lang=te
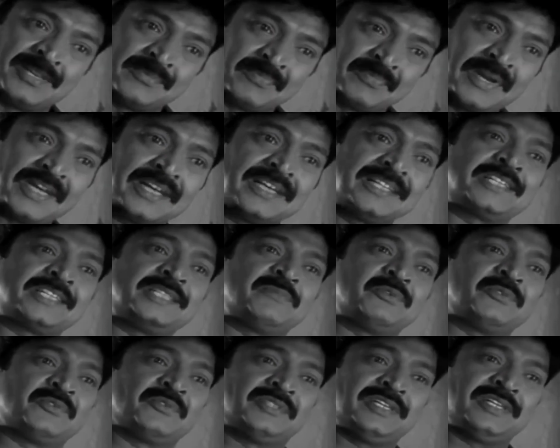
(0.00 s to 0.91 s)
కానీ ఇప్పుడే
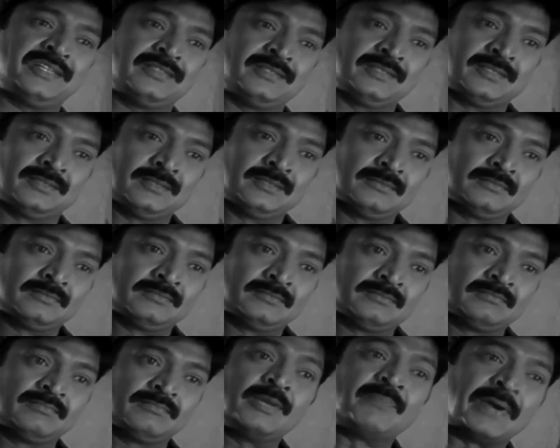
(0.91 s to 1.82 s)
కదా అర్థమవుతుంది
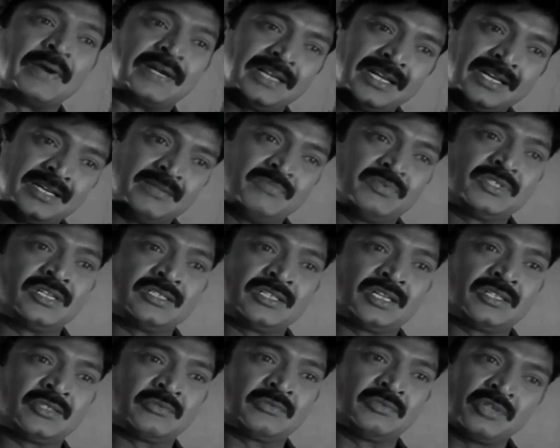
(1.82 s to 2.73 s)
మీరు పెట్టే
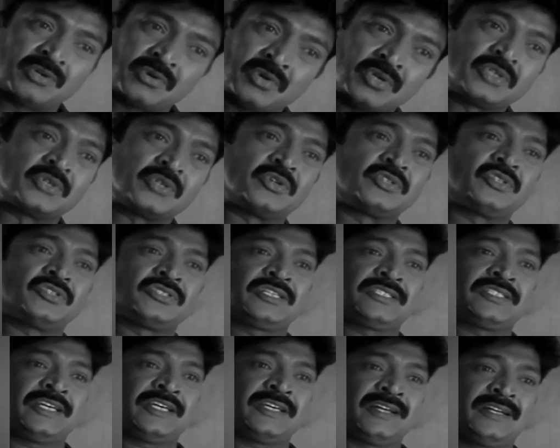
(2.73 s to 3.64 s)
హింసలు తట్టుకుంటూ రోజు
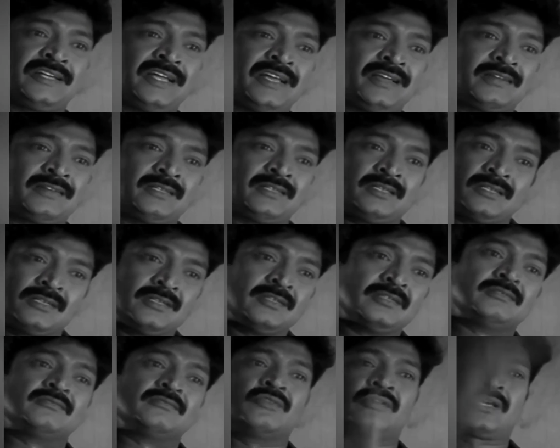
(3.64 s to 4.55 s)
రోజు చచ్చే కంటే
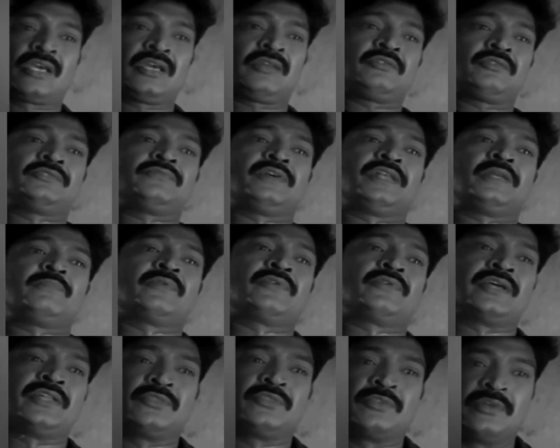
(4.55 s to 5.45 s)
ఒకే రోజు వెళ్ళిపోవడం